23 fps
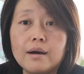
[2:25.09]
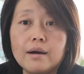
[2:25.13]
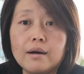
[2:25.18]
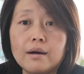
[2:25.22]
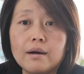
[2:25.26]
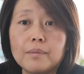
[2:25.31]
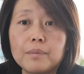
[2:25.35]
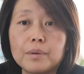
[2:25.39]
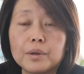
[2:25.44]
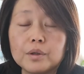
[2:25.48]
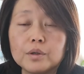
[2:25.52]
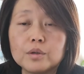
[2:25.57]

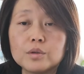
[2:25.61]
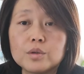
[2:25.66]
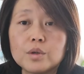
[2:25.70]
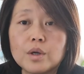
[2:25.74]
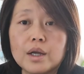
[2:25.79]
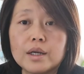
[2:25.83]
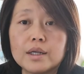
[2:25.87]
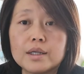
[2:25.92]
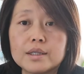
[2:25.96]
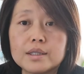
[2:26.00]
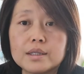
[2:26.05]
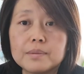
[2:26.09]
呃，朋友
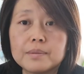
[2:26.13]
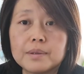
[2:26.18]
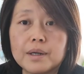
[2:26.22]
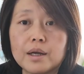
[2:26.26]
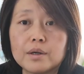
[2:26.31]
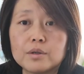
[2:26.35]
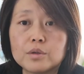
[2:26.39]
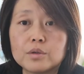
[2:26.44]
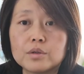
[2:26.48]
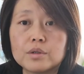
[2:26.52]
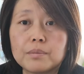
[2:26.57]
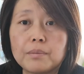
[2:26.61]
圈里基本
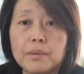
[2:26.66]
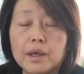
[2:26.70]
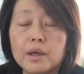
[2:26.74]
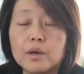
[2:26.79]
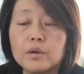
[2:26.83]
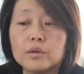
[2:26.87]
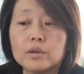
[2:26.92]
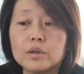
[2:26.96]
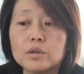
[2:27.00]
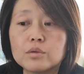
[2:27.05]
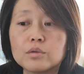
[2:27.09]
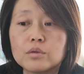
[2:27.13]
上就是没
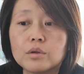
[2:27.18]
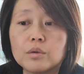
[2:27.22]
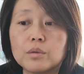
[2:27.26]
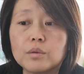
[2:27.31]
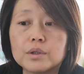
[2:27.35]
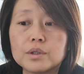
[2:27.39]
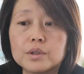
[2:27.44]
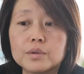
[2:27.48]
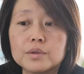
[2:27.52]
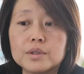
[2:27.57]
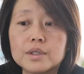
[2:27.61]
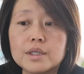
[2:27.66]
有的，所以
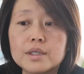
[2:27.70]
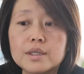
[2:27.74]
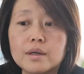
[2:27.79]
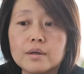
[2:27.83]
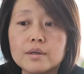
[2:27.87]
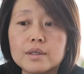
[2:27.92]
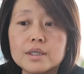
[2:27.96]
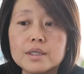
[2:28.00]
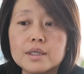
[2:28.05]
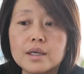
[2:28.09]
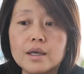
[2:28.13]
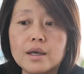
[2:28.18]
我就介
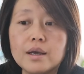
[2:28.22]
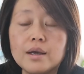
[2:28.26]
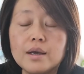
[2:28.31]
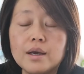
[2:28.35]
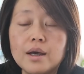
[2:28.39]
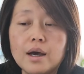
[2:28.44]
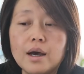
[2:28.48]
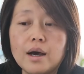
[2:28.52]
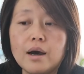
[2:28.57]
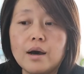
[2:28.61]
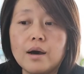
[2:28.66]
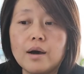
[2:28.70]
绍一些
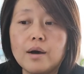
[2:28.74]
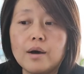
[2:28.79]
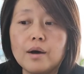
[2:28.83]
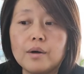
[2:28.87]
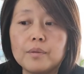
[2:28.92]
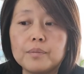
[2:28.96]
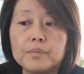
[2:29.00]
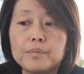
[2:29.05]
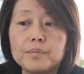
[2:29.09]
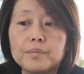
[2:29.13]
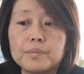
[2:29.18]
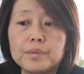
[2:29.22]

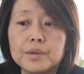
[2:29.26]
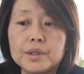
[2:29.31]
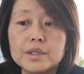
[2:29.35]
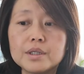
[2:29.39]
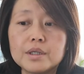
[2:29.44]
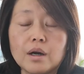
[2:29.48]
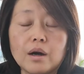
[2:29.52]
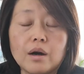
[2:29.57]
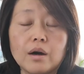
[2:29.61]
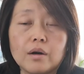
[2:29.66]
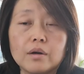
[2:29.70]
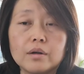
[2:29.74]
呃比
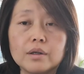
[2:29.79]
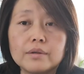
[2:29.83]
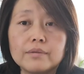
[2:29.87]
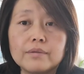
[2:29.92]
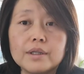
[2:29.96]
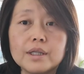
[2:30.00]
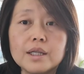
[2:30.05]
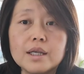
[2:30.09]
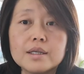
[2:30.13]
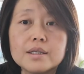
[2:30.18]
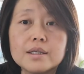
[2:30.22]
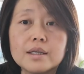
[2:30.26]
较，因
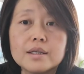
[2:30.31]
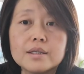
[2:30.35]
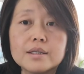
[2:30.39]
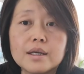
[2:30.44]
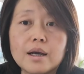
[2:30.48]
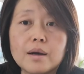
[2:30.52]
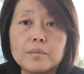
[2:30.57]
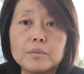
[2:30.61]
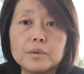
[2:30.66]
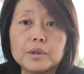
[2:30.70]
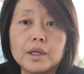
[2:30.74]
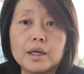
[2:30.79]
为那些
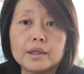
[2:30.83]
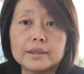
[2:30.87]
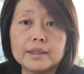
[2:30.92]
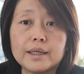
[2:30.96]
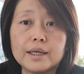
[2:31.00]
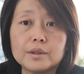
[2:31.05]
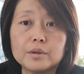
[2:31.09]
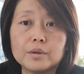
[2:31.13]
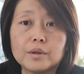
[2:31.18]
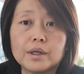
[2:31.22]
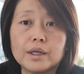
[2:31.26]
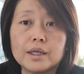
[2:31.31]
项目呢，大
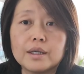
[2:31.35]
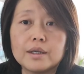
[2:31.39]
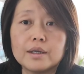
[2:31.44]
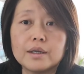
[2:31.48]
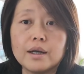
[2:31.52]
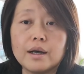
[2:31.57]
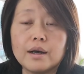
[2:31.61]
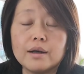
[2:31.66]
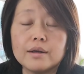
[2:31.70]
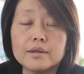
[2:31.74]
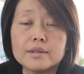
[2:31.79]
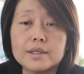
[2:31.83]
家都可以
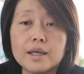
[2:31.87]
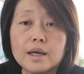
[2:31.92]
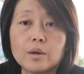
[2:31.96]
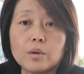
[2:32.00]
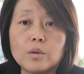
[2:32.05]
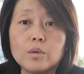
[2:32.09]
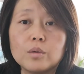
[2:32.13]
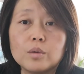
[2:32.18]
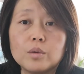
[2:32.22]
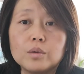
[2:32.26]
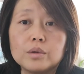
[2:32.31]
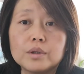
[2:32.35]
呃在
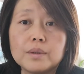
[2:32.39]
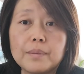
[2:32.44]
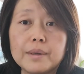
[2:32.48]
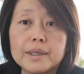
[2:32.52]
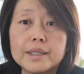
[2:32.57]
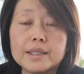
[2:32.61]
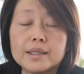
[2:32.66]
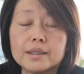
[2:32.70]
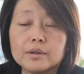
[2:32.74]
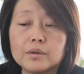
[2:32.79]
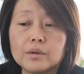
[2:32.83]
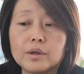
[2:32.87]
公共的媒
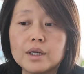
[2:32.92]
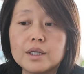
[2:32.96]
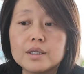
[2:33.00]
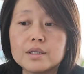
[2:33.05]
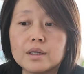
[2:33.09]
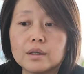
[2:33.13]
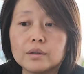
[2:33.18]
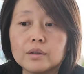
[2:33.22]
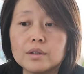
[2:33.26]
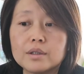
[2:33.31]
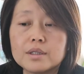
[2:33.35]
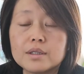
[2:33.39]
体上都可以
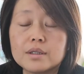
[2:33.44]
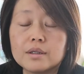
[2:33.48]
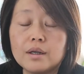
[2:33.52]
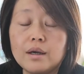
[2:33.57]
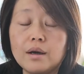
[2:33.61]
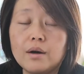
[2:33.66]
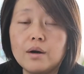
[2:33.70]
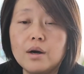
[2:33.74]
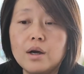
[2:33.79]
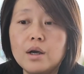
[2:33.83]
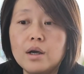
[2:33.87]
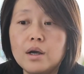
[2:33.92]
找到资
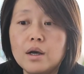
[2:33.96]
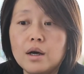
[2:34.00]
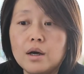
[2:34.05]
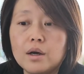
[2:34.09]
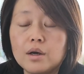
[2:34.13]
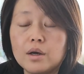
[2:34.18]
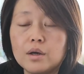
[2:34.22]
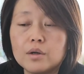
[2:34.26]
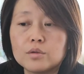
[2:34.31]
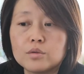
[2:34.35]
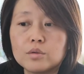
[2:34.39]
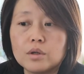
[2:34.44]
料，
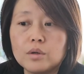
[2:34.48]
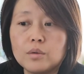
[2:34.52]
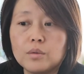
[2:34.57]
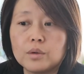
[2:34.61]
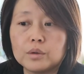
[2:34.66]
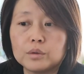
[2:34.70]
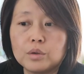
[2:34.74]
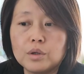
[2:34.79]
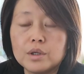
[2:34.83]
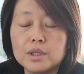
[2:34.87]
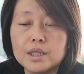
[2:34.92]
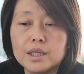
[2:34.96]
呃，所以
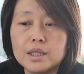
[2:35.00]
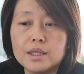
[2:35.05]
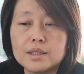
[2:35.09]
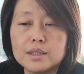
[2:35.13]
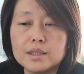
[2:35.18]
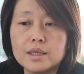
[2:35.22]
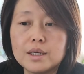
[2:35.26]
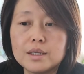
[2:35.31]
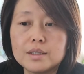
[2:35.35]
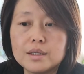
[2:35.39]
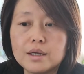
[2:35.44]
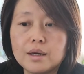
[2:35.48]
我推荐的
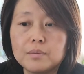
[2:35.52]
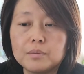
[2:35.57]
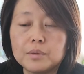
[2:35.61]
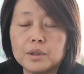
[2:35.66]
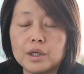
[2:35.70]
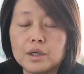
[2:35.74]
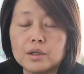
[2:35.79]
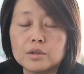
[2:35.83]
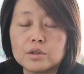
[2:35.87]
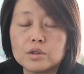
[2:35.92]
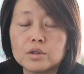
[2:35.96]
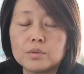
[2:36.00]
这些项目
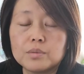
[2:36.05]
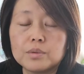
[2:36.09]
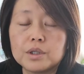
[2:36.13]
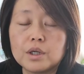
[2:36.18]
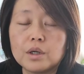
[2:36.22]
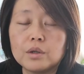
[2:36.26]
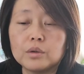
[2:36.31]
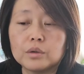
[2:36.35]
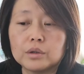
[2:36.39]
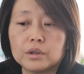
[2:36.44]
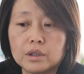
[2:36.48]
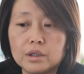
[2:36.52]
呢是比
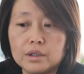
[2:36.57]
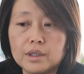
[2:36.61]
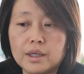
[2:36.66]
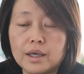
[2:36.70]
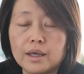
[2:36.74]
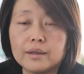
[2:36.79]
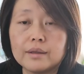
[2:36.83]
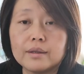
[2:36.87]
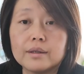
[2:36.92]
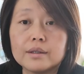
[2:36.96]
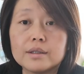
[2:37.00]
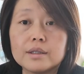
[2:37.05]
较有特
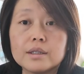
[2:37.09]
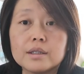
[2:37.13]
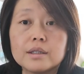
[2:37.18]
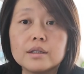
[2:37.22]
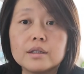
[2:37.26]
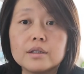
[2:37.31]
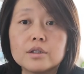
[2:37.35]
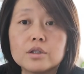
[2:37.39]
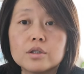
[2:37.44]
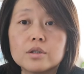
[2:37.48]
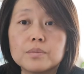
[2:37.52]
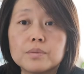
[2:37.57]
点的，一
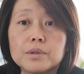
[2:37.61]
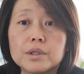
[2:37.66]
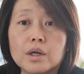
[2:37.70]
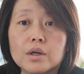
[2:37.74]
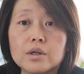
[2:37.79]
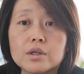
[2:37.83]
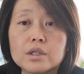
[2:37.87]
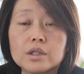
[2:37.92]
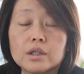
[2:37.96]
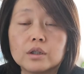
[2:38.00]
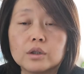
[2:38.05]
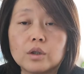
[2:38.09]
个是比
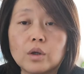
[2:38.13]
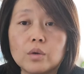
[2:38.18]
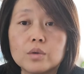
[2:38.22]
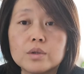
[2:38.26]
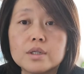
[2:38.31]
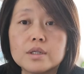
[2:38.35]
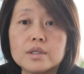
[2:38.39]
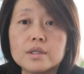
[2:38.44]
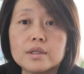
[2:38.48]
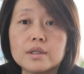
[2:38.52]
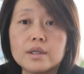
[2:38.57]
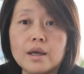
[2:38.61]
较适合投
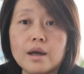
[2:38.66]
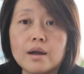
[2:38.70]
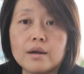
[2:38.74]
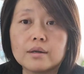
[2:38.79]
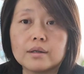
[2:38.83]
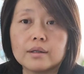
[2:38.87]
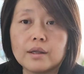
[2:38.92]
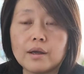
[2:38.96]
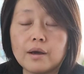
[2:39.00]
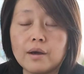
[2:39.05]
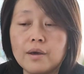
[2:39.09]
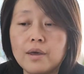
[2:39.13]
资，第二
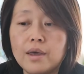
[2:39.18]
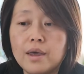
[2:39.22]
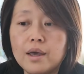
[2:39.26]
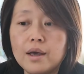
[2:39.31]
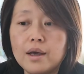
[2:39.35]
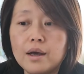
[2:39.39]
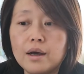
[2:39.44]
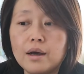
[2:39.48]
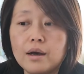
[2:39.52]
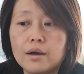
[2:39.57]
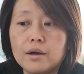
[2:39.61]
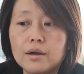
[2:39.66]
个呢，
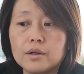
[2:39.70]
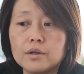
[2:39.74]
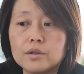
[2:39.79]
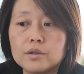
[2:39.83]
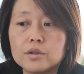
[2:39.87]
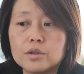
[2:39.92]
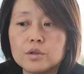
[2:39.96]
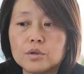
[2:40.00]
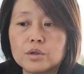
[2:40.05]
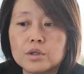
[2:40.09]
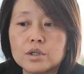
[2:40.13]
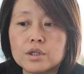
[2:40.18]
呃，
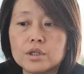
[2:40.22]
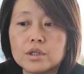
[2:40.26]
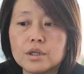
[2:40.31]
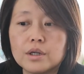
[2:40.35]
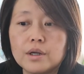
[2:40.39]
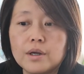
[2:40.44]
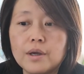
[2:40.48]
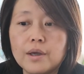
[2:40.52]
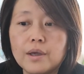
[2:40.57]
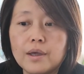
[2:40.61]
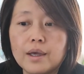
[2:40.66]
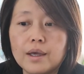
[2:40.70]
就
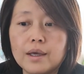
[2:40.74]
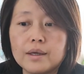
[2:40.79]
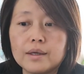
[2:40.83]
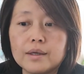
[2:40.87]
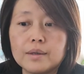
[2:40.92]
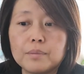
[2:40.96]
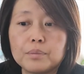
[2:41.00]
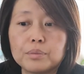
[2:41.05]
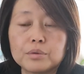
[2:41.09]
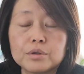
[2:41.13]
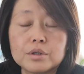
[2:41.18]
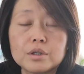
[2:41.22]
是
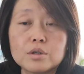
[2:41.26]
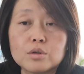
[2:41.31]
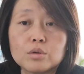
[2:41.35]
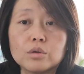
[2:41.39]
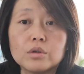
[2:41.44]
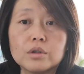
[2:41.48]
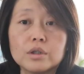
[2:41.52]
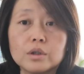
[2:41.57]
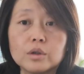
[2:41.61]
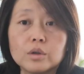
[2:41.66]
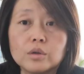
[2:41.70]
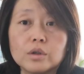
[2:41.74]
呃不是
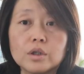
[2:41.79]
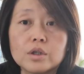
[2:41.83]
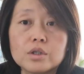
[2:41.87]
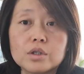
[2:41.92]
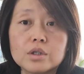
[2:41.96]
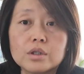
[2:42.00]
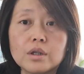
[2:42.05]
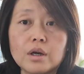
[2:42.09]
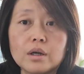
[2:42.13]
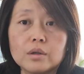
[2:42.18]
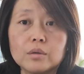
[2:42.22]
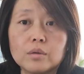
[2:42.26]
所有人都能
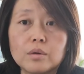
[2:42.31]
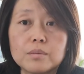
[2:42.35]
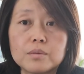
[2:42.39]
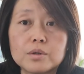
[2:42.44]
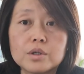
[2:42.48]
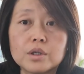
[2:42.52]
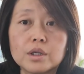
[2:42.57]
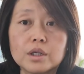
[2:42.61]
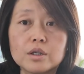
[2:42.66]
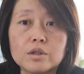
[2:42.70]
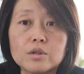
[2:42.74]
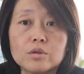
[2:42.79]
知道的，我们
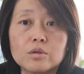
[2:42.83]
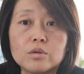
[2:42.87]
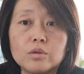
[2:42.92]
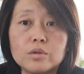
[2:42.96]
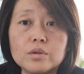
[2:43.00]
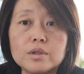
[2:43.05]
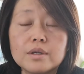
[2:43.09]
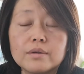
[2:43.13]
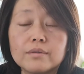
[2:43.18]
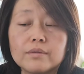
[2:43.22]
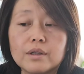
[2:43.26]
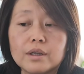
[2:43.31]
是
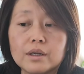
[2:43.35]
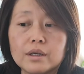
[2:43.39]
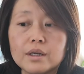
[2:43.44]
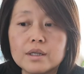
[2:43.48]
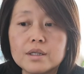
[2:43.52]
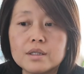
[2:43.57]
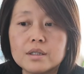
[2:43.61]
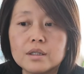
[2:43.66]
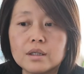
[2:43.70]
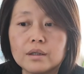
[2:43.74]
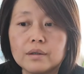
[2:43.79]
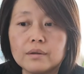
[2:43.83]
exclusive 的
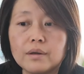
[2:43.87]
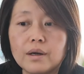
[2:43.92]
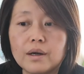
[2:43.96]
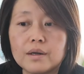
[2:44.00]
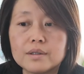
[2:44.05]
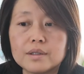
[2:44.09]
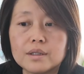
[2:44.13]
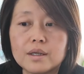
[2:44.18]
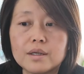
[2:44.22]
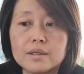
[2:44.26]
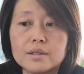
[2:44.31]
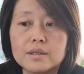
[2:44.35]
listing 啊，
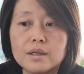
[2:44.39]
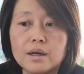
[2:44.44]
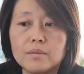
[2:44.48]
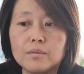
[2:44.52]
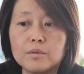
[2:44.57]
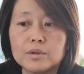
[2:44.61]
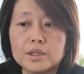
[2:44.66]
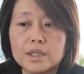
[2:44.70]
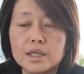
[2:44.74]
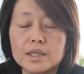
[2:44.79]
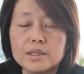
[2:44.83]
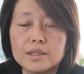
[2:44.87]
这些项
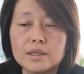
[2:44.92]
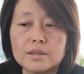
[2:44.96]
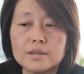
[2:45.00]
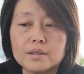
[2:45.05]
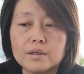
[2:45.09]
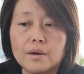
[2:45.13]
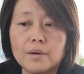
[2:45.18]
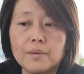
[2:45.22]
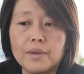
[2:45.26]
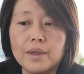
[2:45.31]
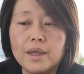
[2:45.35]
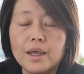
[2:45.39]
目在介
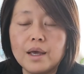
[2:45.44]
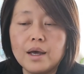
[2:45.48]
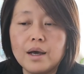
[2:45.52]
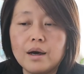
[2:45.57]
绍。